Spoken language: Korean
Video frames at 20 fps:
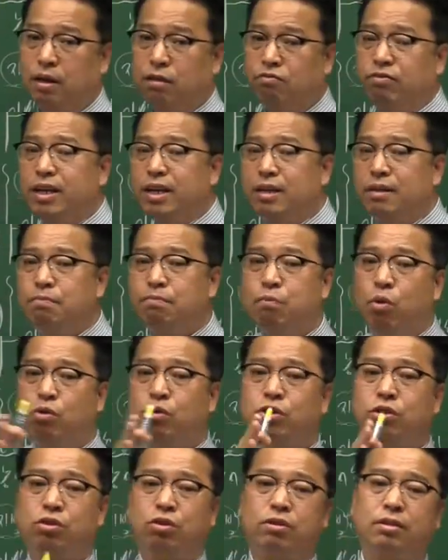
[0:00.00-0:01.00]
우리는
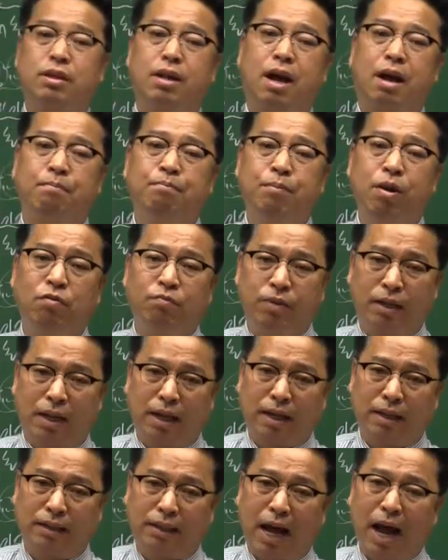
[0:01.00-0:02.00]
목적세는 안
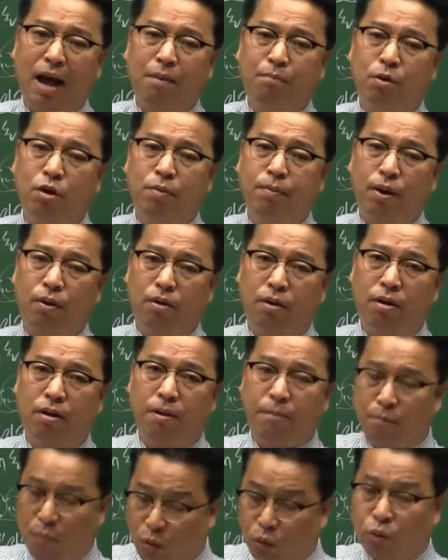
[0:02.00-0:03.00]
배웁니다. 다 뭘 배워?
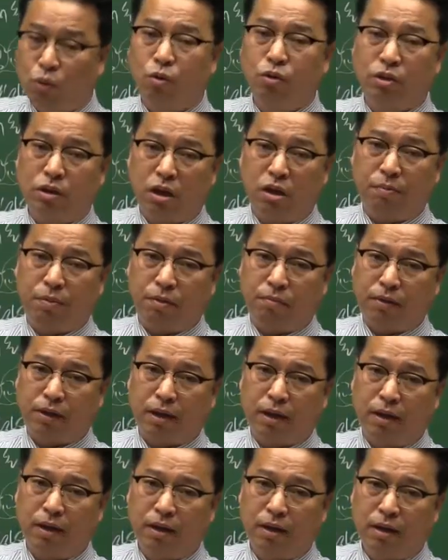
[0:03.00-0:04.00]
보통세를
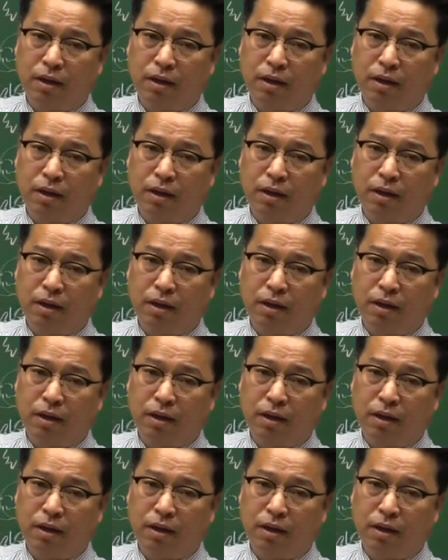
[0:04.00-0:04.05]
배웁니다.